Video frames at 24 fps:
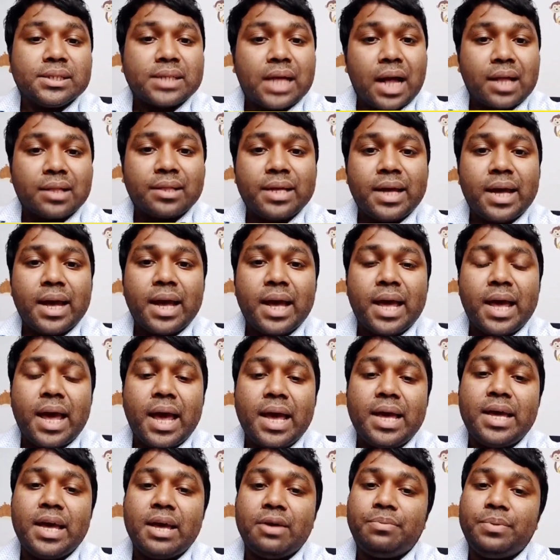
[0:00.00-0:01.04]
তাতে
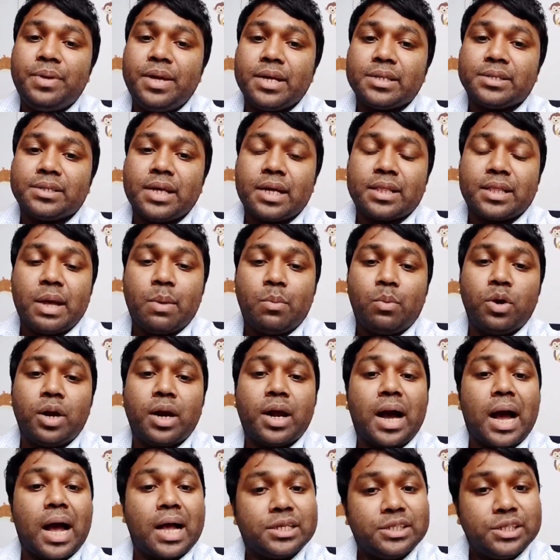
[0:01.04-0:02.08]
এই এভিএসটা তেমন
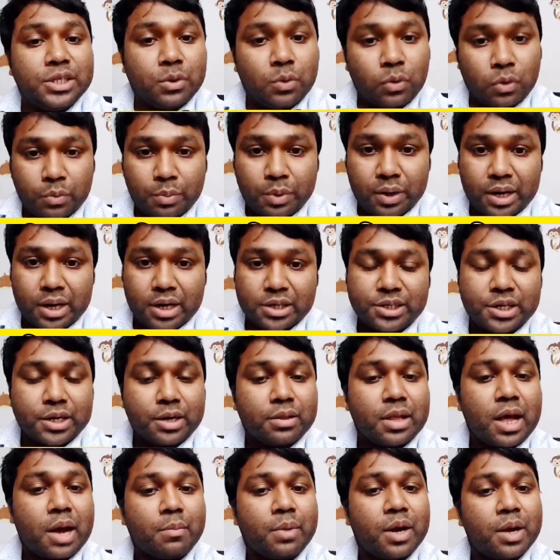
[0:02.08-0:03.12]
কাজই করবে না সেটা
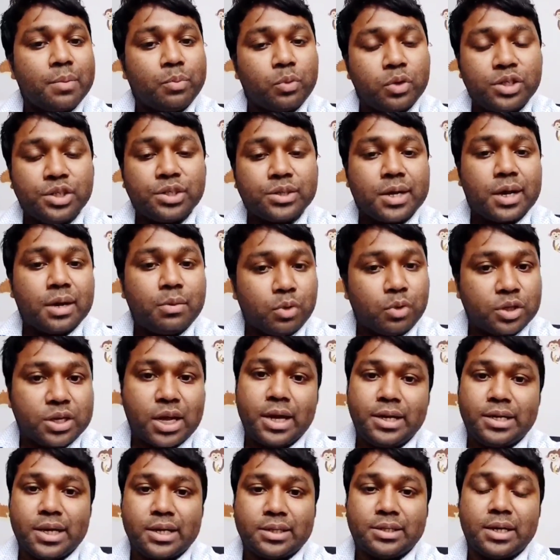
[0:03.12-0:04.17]
তো একবারে পরিষ্কার
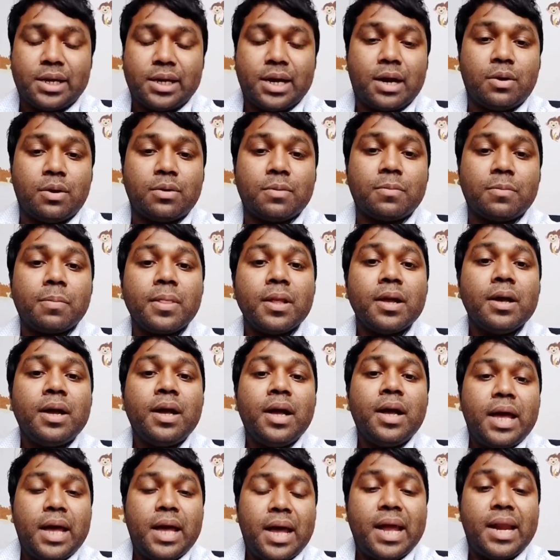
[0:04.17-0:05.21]
বোঝাই যাচ্ছে কারণ
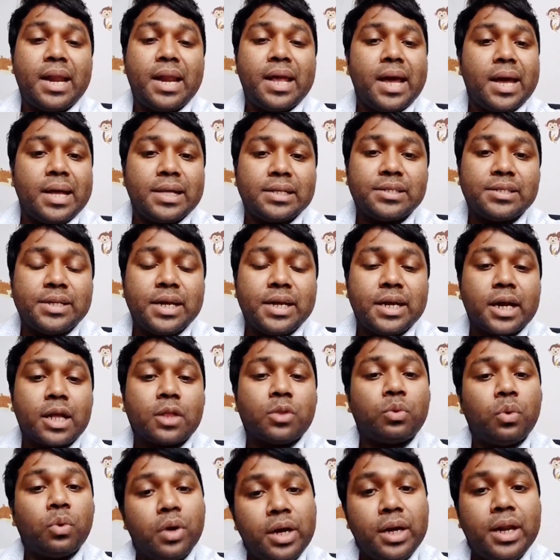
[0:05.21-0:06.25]
এর এগেনস্টে এটা
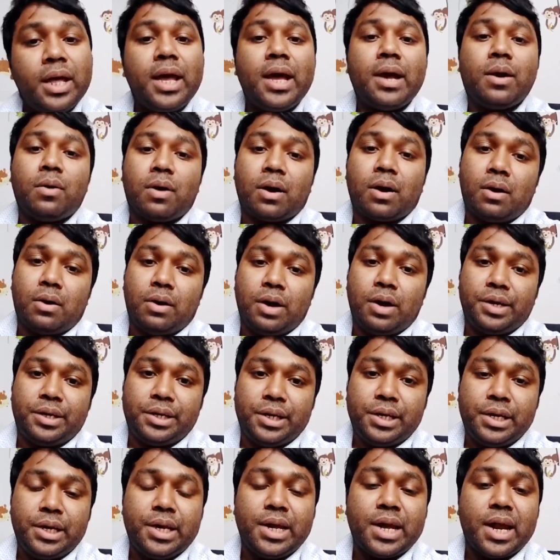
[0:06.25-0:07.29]
তৈরিই করা হয়নি
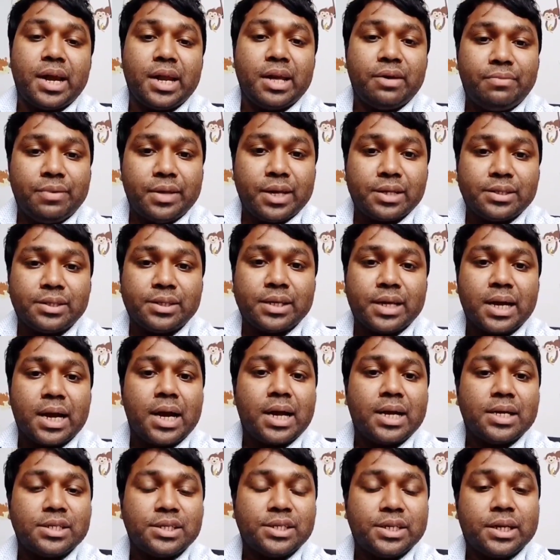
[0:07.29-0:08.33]
ইন্ডিয়ান এভিএস যেটা
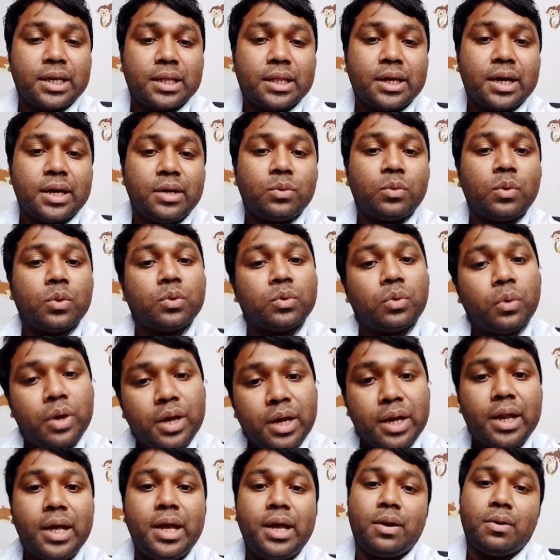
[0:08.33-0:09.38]
সেটাতে কিন্তু
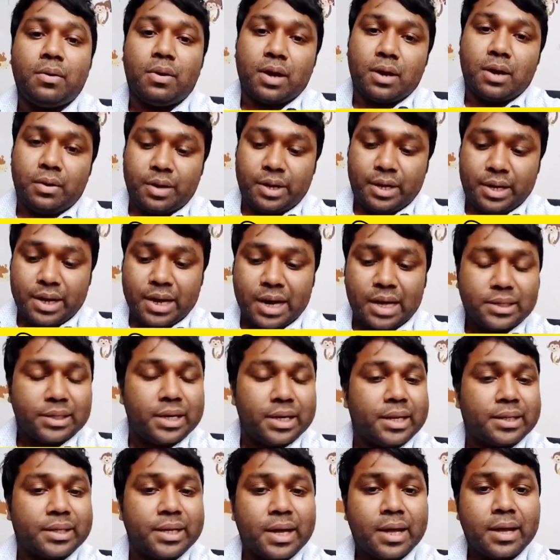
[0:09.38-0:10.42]
তৈরিই করা হয়নি কাজে
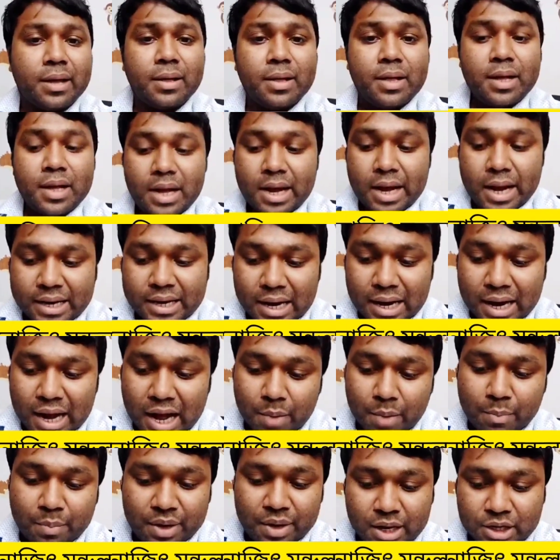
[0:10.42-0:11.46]
এতে এটা
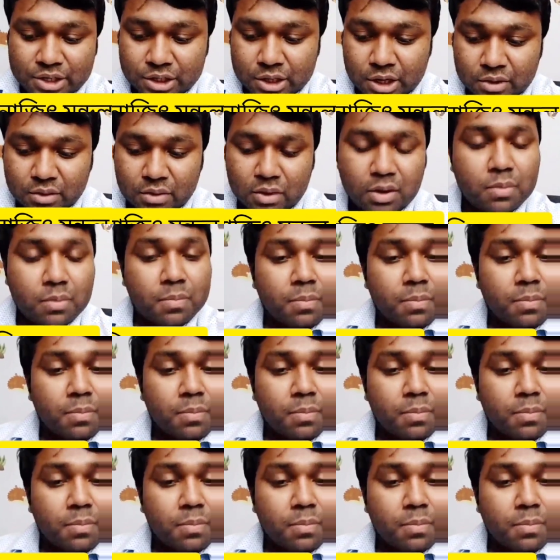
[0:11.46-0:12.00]
লাগবে না সেটা তো